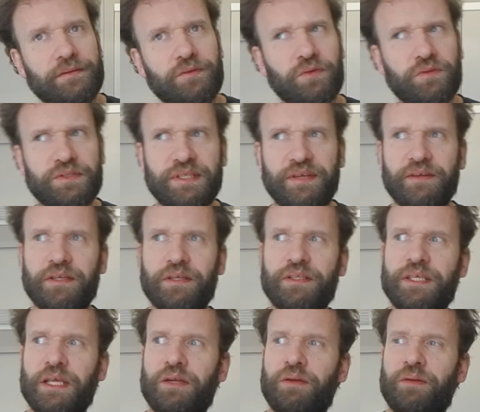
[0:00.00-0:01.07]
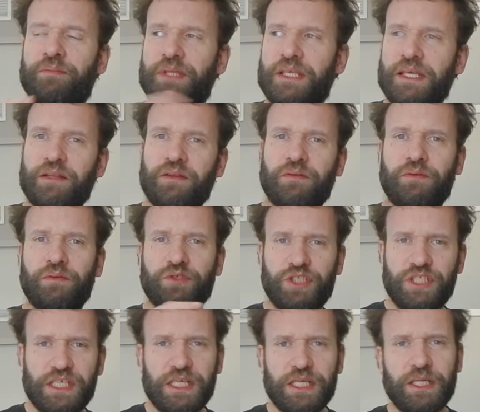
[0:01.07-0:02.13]
donc ça, il y a la biquette, le
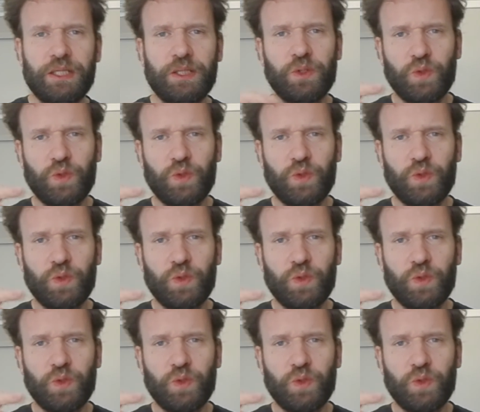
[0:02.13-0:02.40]
chien,